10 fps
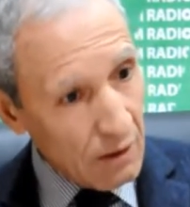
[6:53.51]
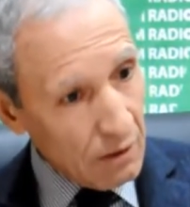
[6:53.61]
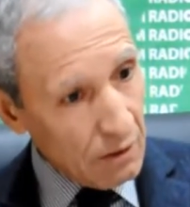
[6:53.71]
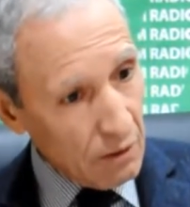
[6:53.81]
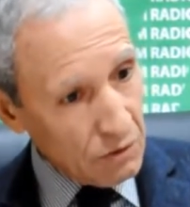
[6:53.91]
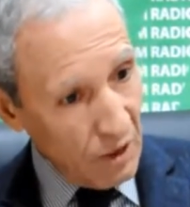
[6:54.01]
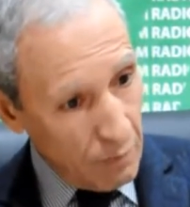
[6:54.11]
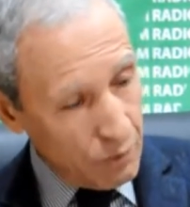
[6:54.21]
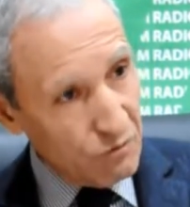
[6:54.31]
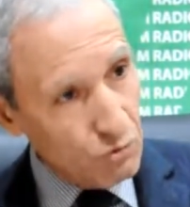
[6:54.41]
Euh,
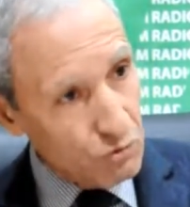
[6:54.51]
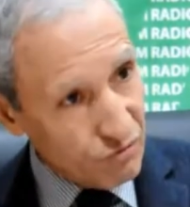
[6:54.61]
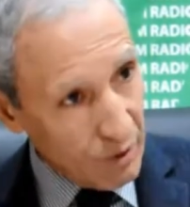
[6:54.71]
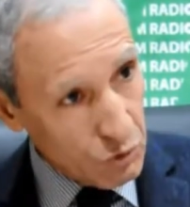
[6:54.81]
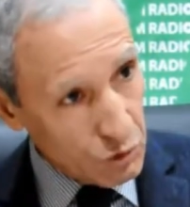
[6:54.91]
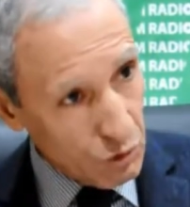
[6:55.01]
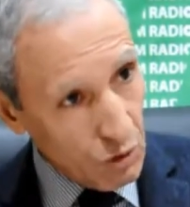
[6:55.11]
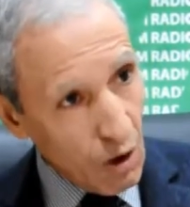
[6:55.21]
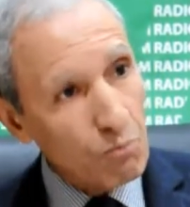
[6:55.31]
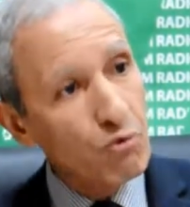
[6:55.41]
rappelez-vous du fameux
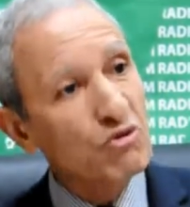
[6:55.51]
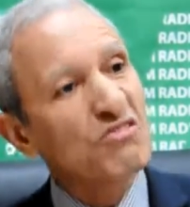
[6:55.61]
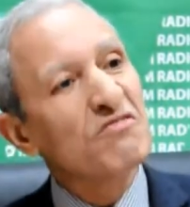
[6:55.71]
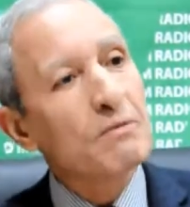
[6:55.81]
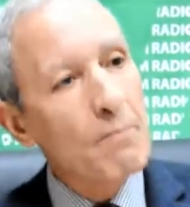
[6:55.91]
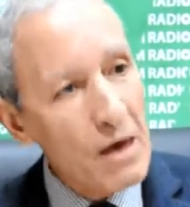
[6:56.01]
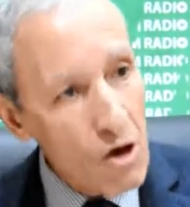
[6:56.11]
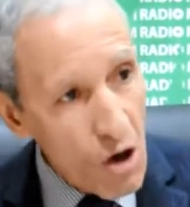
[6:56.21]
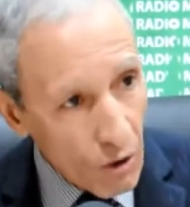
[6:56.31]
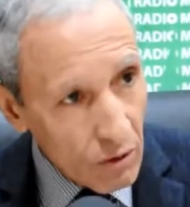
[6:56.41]
slogan Pour une vie
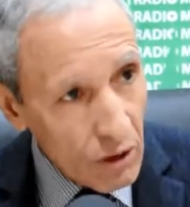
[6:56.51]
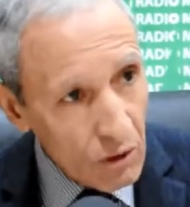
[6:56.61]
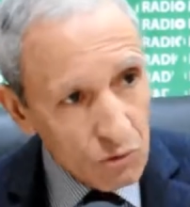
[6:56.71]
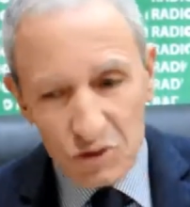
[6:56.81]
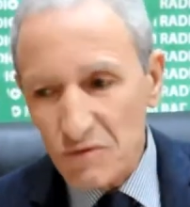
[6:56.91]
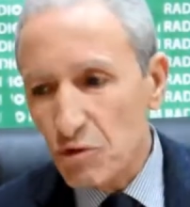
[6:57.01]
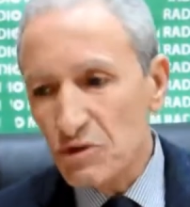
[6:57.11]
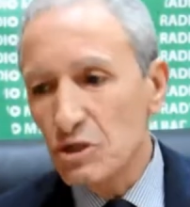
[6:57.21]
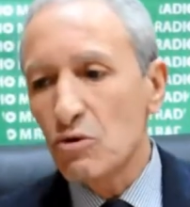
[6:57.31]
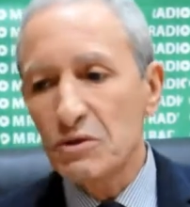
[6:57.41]
meilleure, nous avions
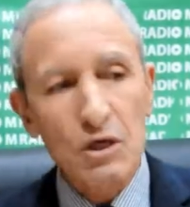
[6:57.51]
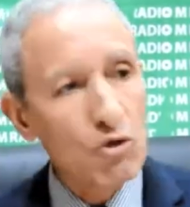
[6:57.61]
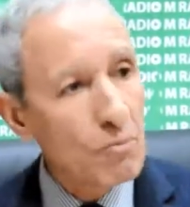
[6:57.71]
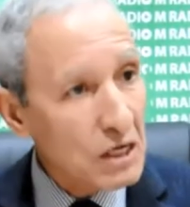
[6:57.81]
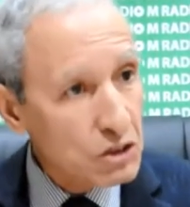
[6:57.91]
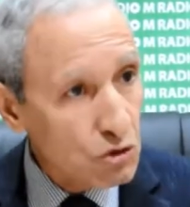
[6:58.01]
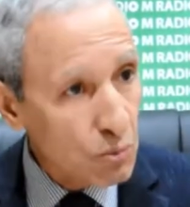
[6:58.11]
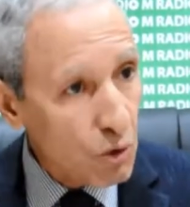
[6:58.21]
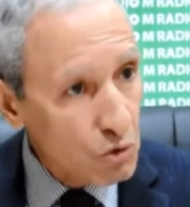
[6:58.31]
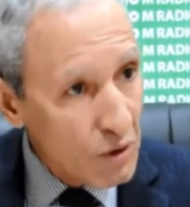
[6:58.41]
inondé nos marchés de
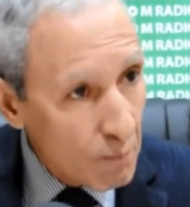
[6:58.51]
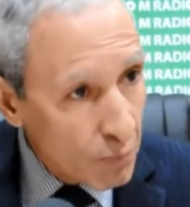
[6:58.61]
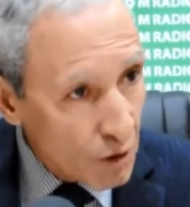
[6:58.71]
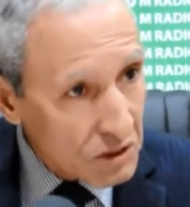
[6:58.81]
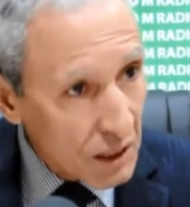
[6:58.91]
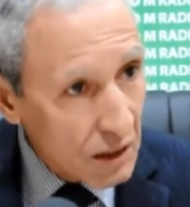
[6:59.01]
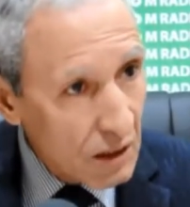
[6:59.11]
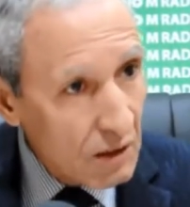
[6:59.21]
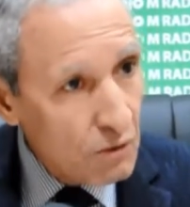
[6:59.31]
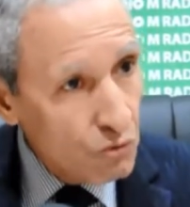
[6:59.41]
produits importés,
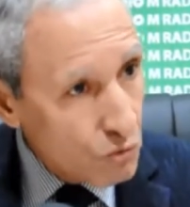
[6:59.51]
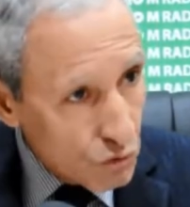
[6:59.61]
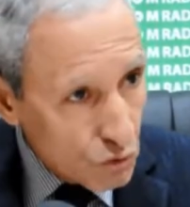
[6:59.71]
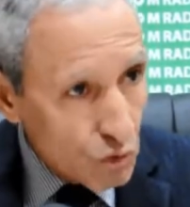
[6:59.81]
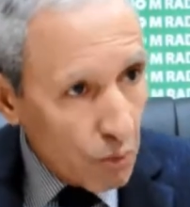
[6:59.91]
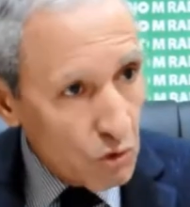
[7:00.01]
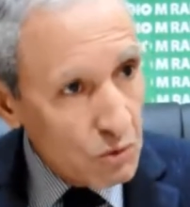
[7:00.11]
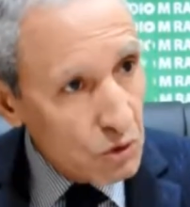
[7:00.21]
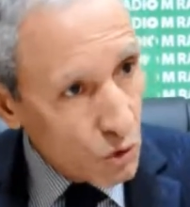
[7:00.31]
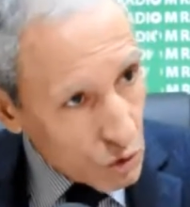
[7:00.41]
de, tout
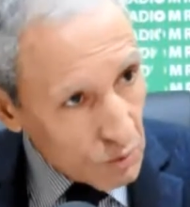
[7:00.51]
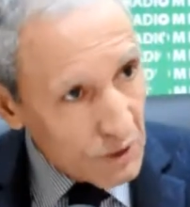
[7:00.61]
produit de consommation.